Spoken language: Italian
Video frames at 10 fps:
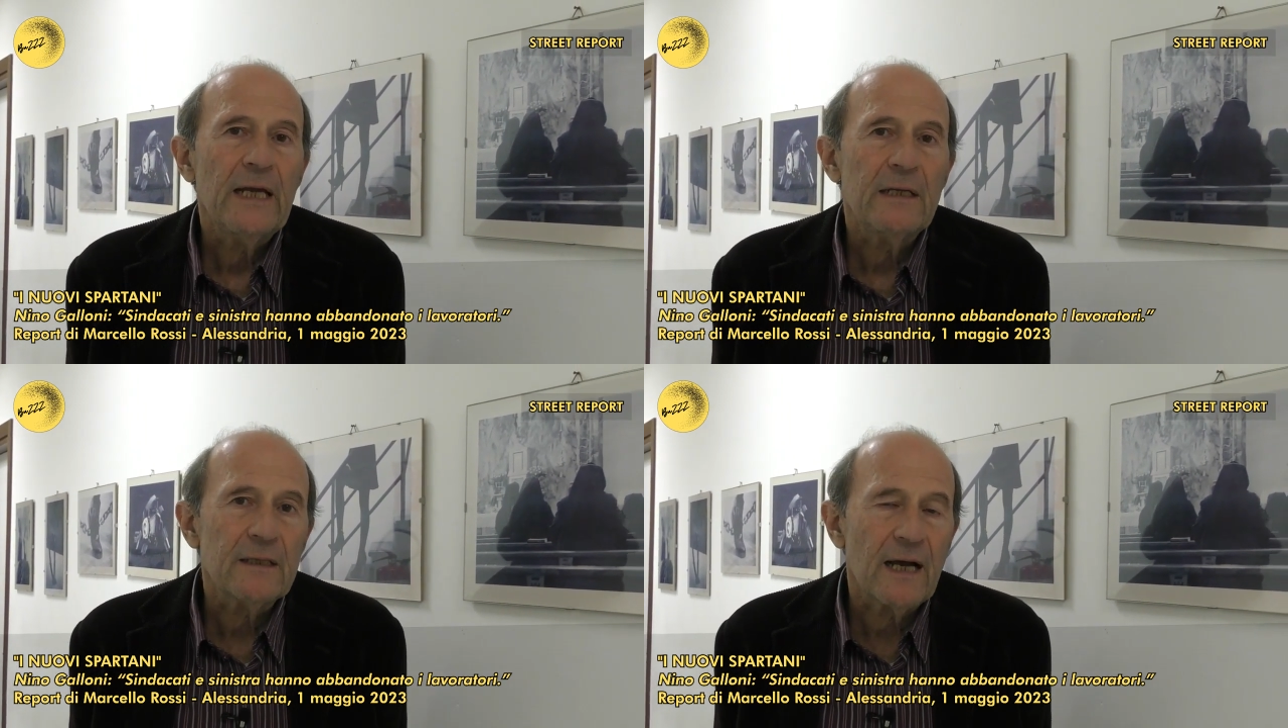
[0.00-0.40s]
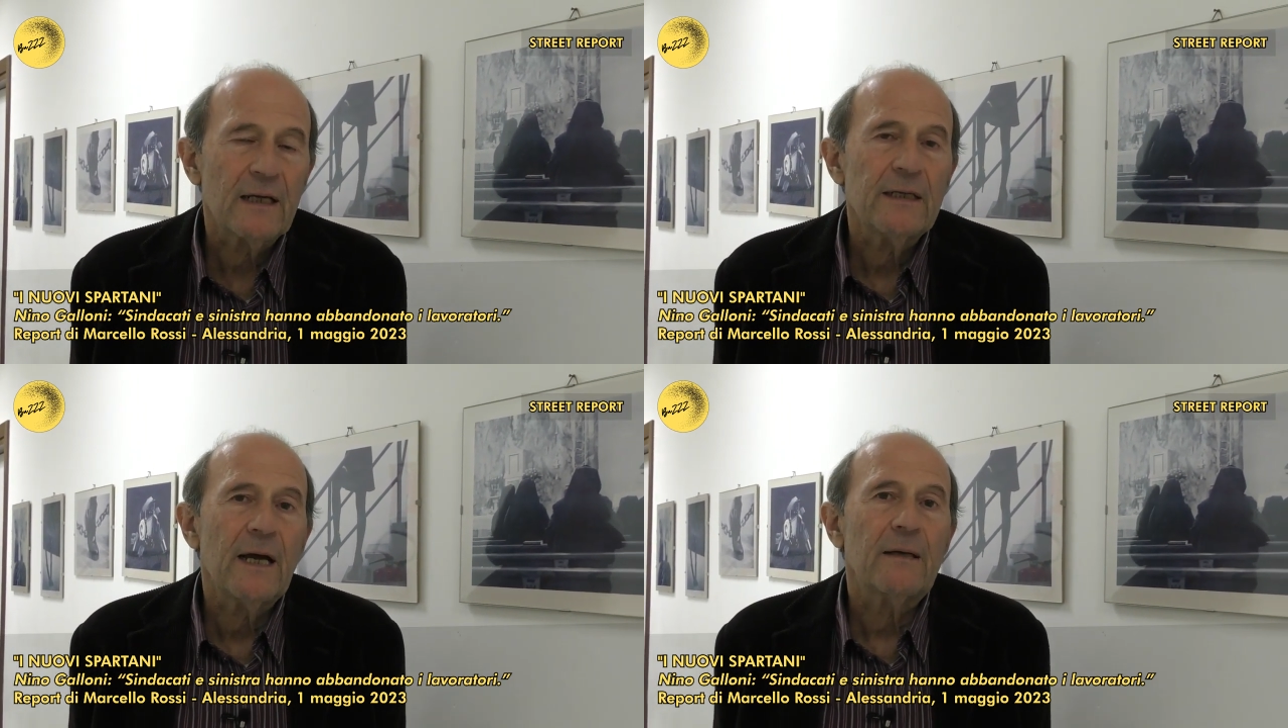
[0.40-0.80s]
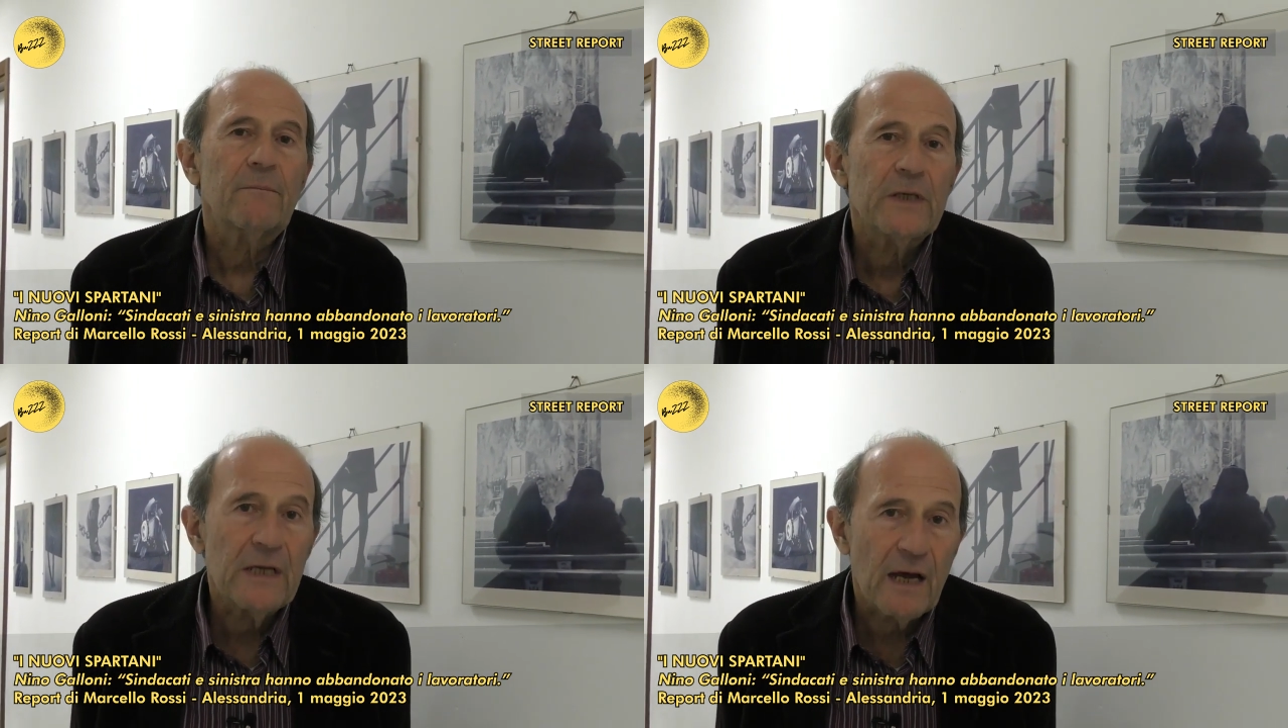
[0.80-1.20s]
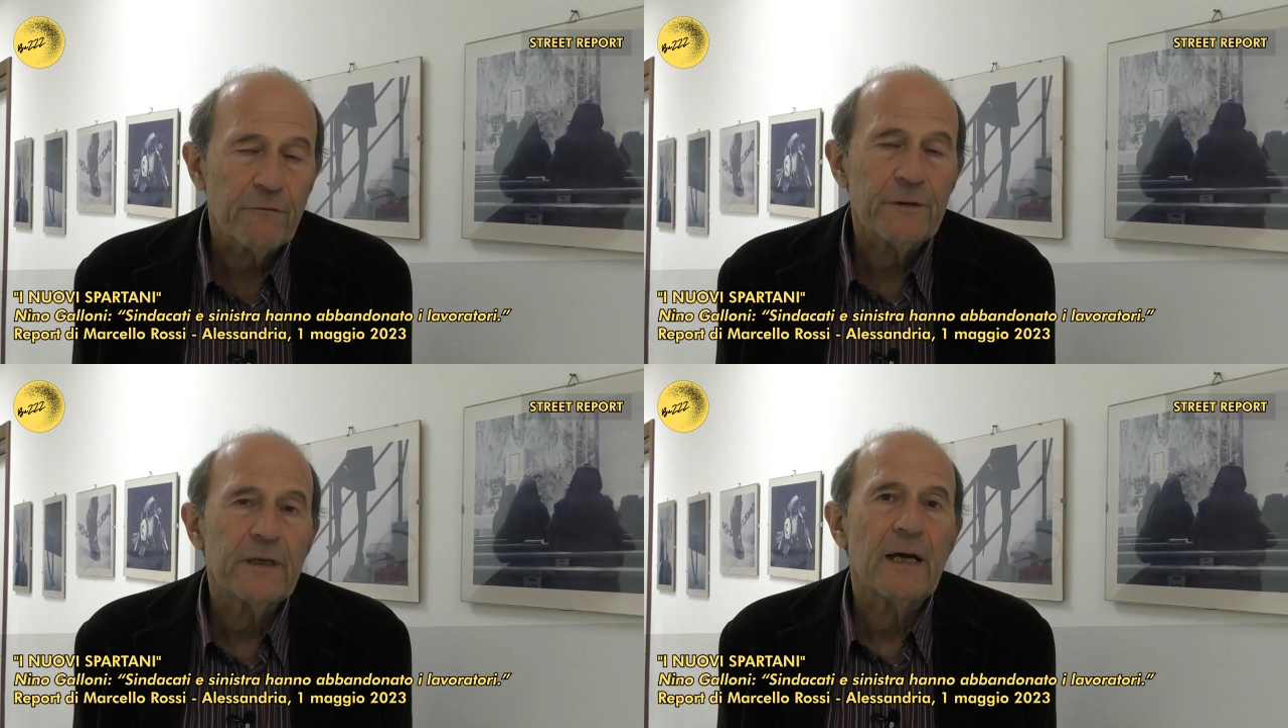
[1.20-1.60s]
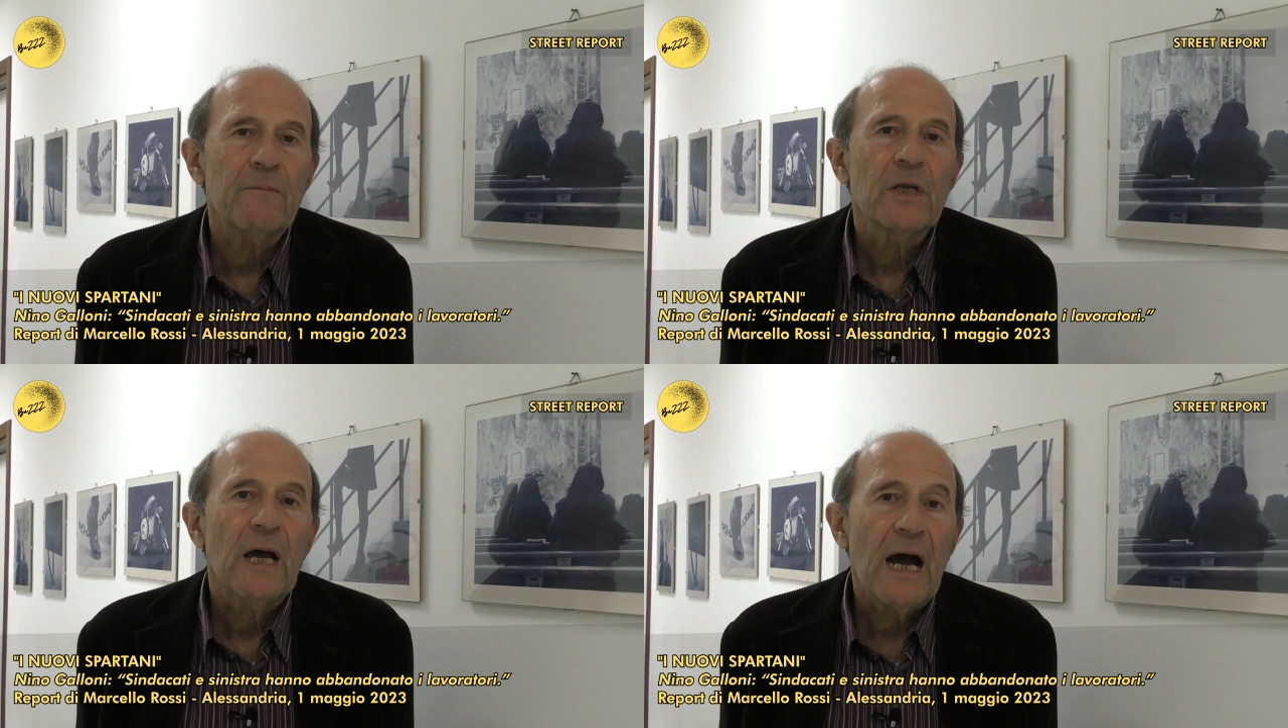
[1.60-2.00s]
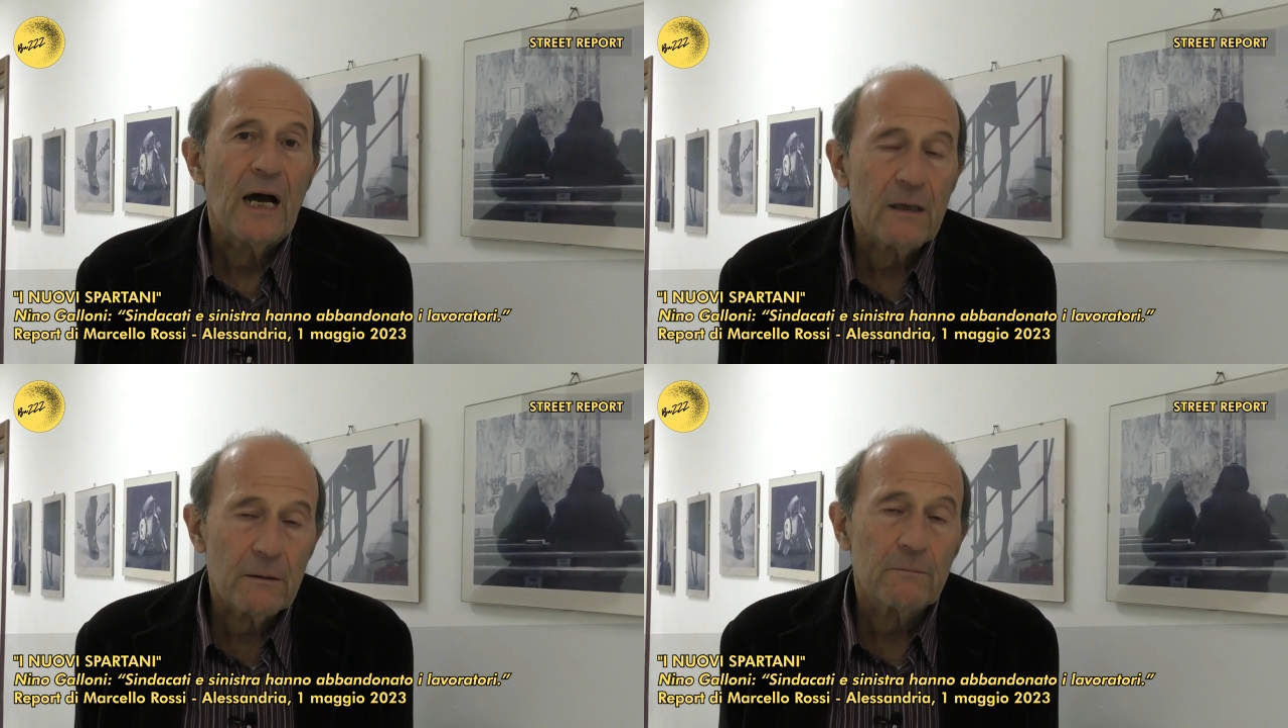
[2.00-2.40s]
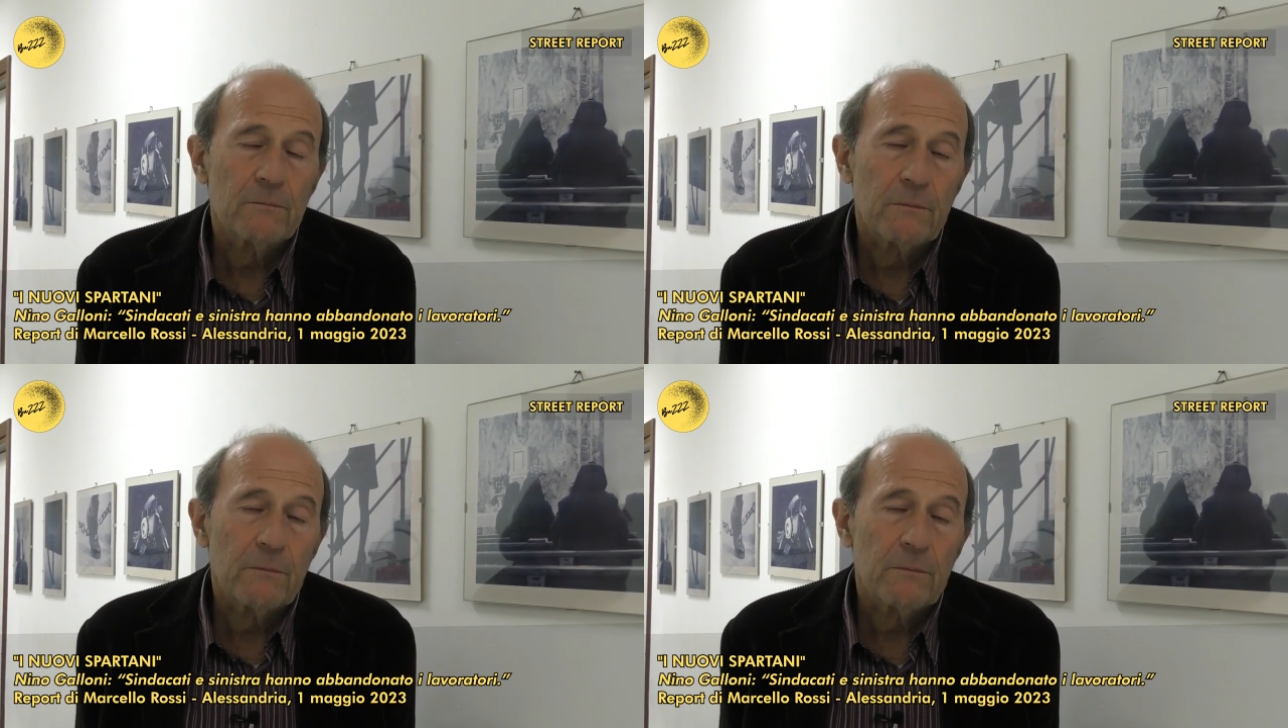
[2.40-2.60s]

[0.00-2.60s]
e l'Italia in Africa ha